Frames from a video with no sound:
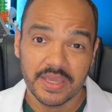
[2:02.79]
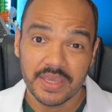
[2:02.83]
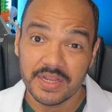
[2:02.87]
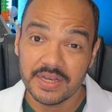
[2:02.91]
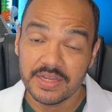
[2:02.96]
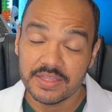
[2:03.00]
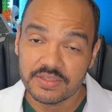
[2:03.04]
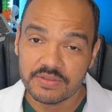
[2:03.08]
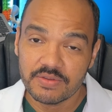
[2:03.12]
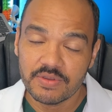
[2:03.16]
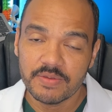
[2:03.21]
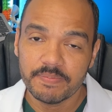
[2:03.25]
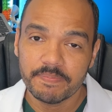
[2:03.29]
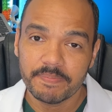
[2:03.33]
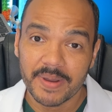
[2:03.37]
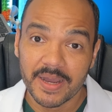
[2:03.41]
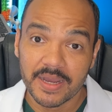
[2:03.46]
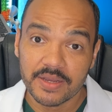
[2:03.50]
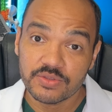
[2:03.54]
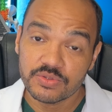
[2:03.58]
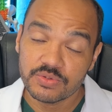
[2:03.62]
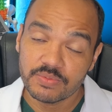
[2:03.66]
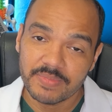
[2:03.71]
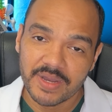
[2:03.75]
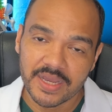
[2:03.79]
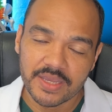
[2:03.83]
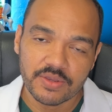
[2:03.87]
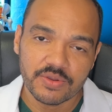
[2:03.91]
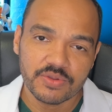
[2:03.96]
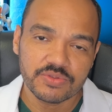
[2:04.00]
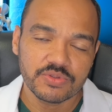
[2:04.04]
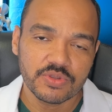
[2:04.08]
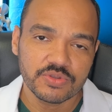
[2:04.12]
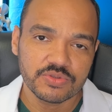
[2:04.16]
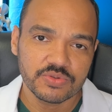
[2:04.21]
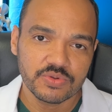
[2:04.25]
ele tenha um impacto maior
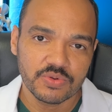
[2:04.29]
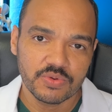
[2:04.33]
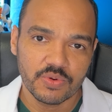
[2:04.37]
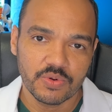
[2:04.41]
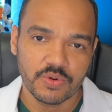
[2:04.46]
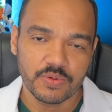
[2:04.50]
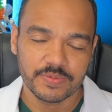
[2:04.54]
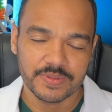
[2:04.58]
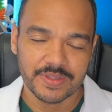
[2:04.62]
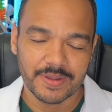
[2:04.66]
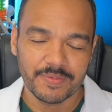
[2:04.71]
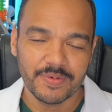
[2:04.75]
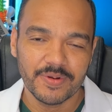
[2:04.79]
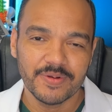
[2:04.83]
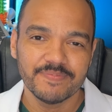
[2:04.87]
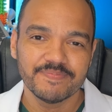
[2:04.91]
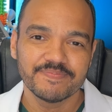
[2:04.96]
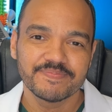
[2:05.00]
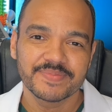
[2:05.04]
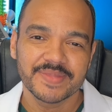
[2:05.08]
no nosso corpo, tá bom?